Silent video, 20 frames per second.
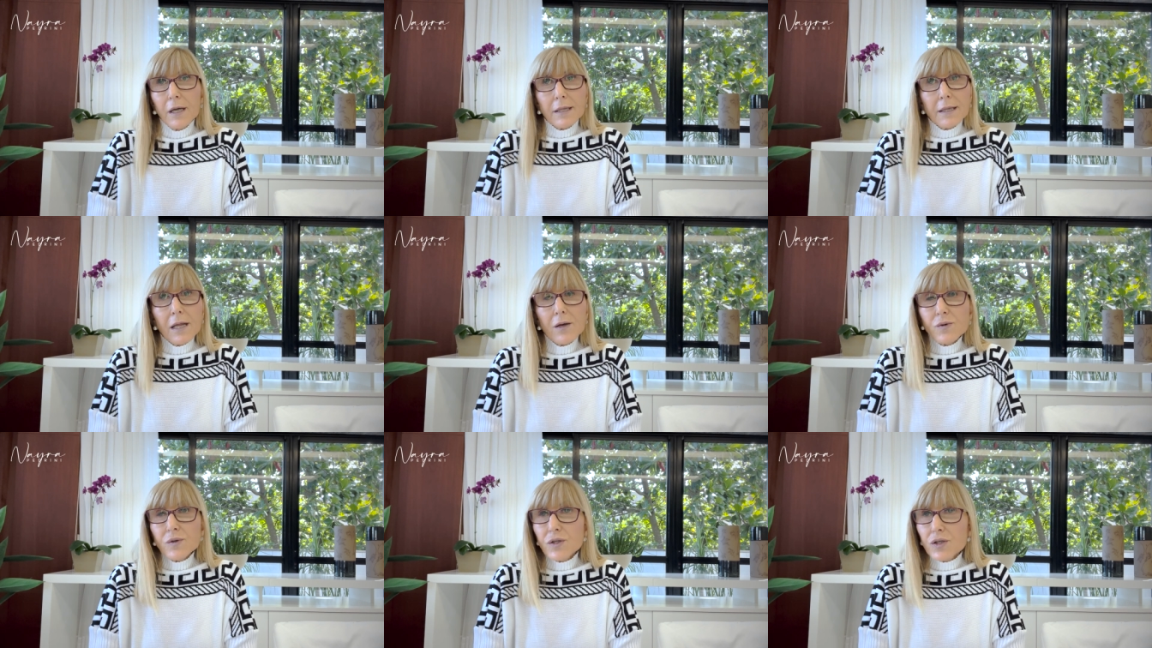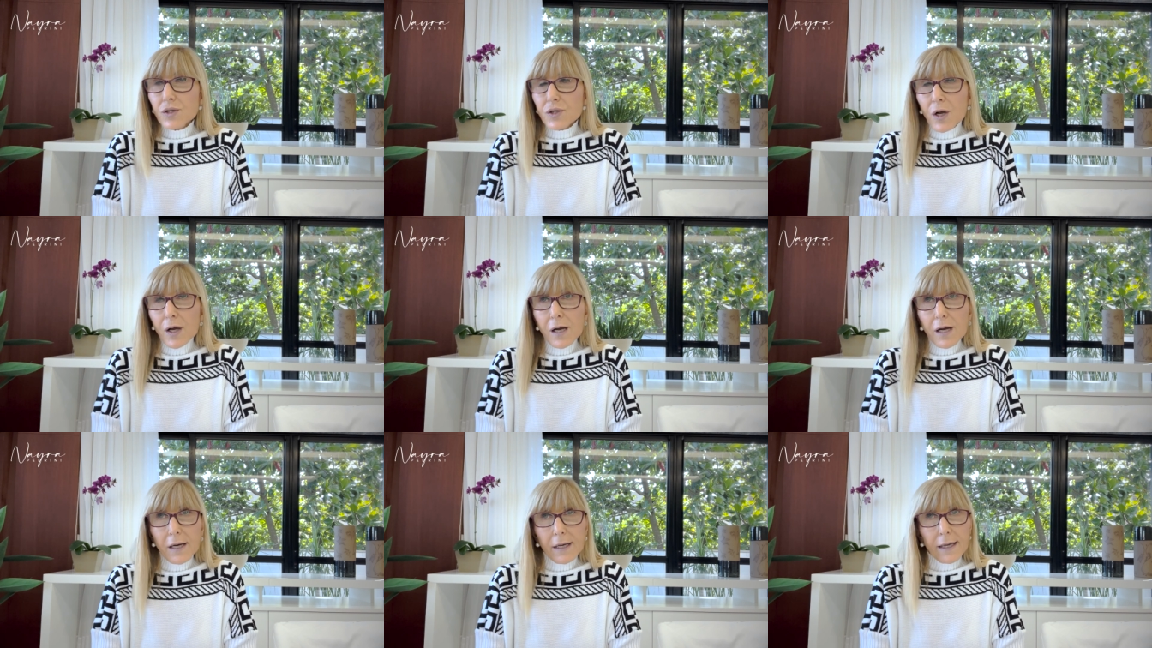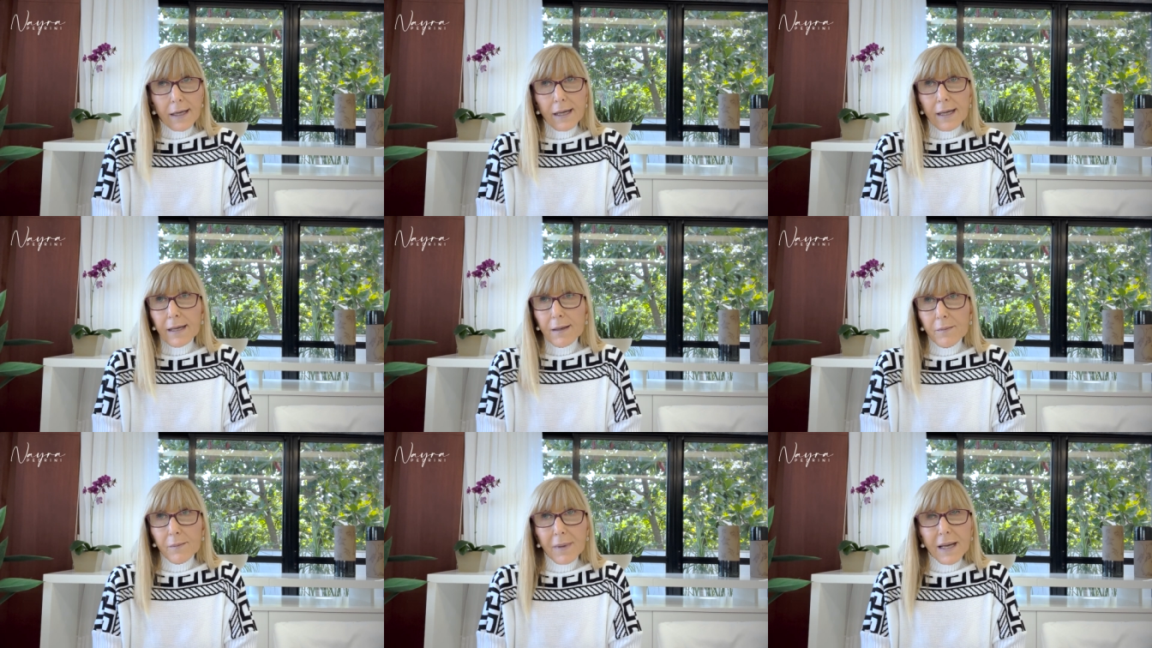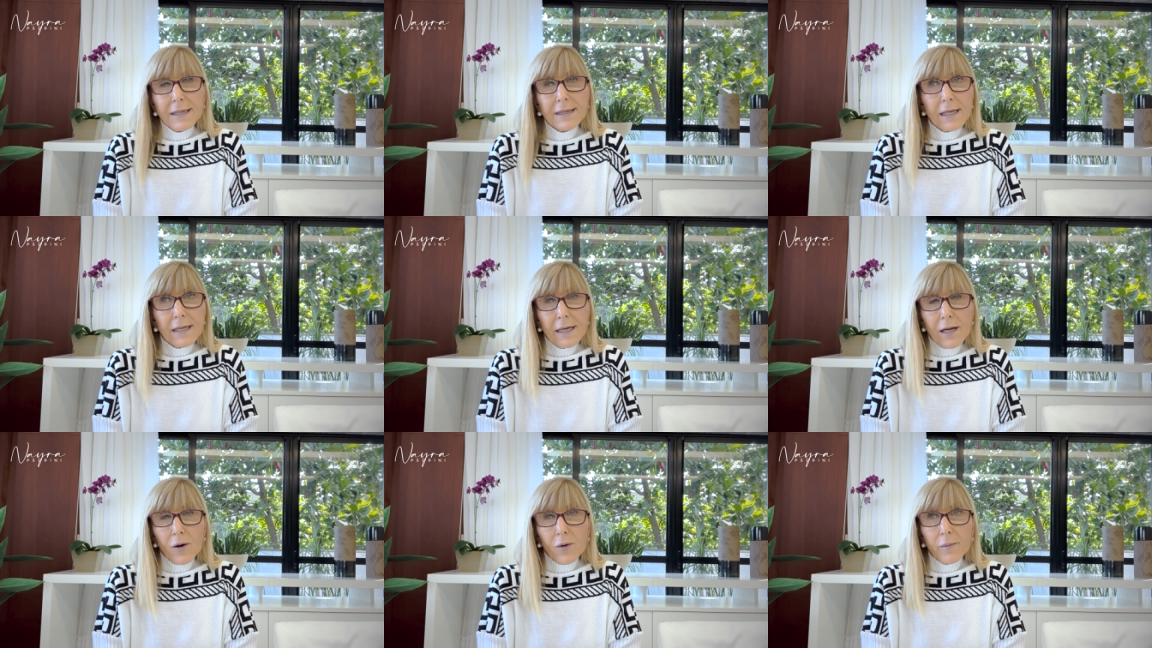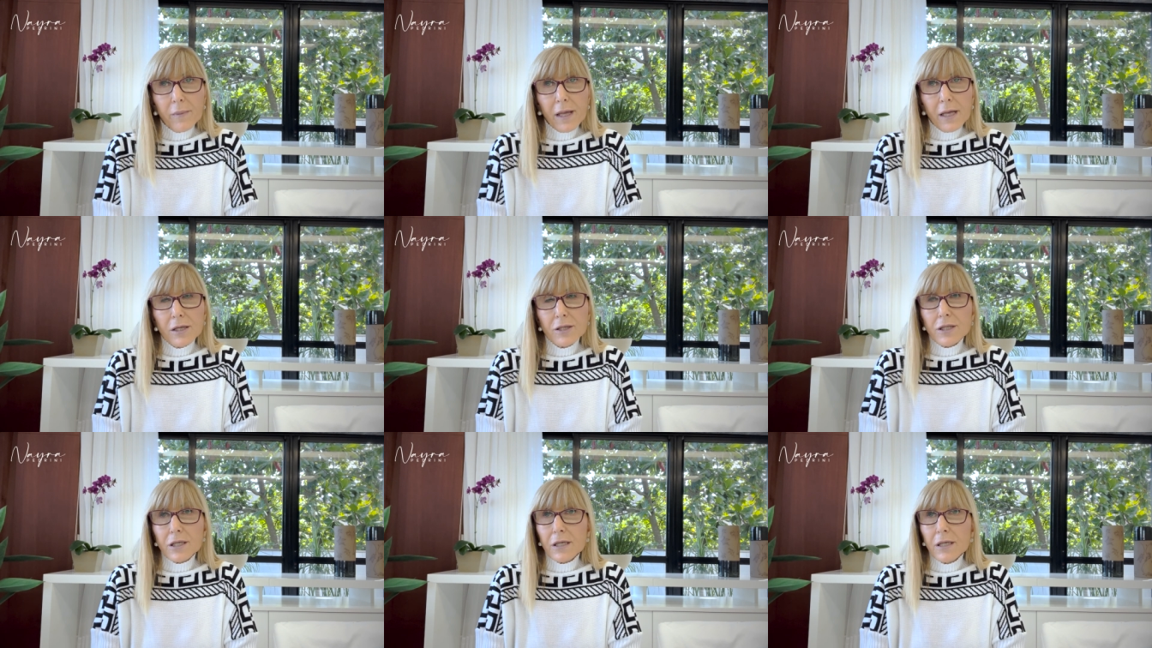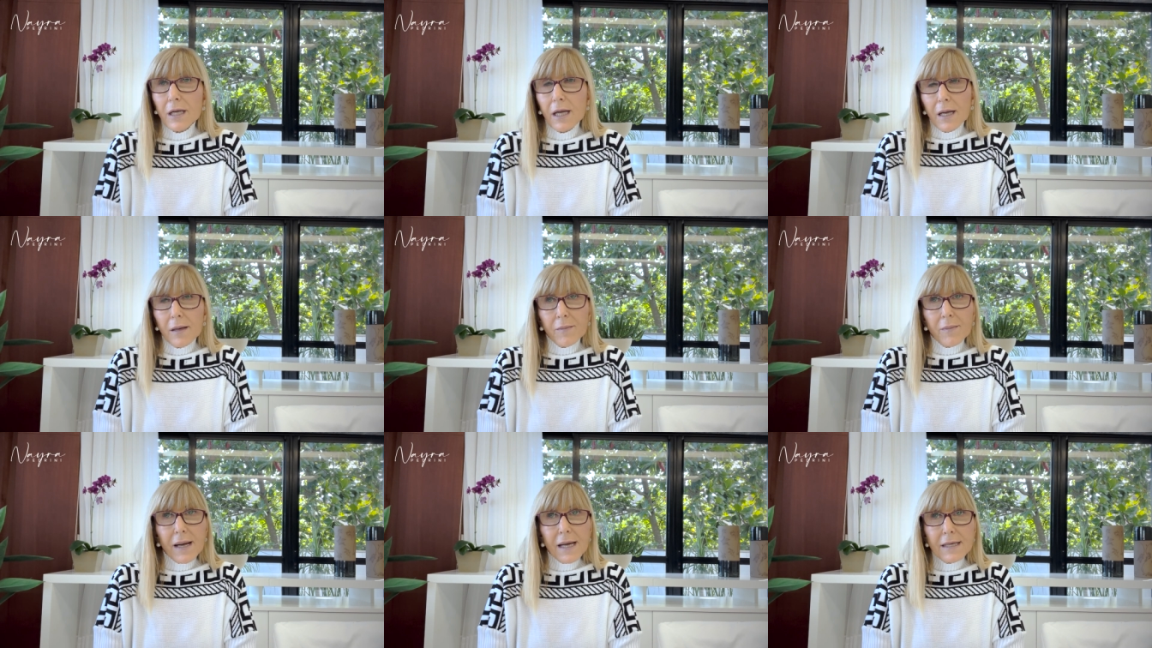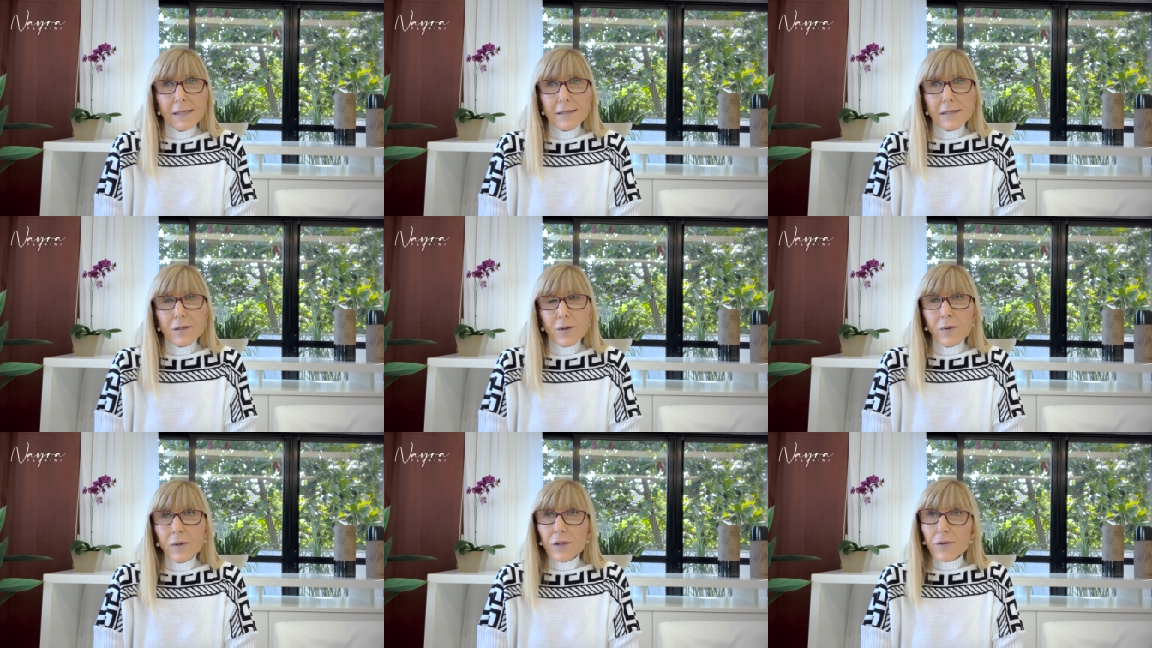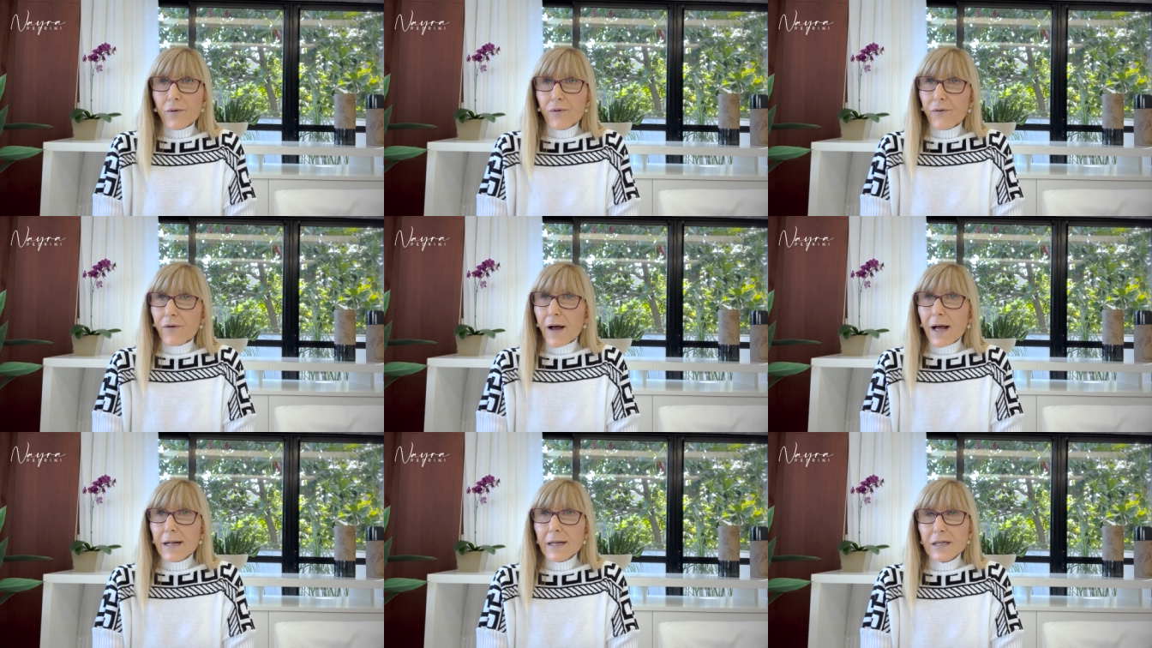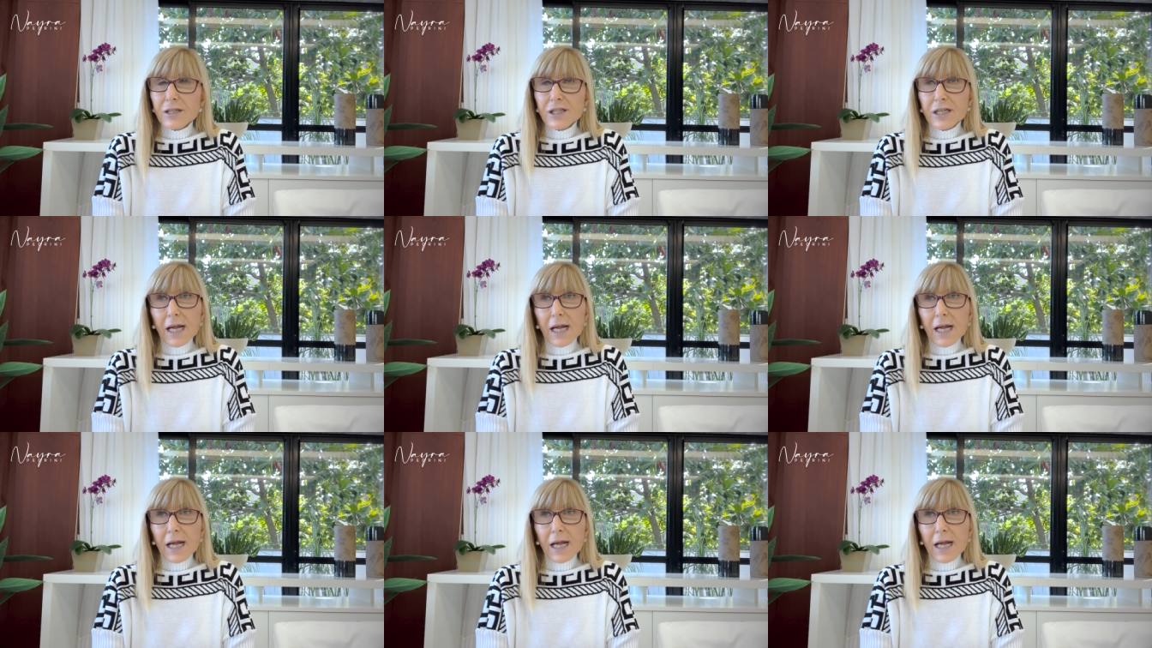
não só é, materialmente, mas quando fala de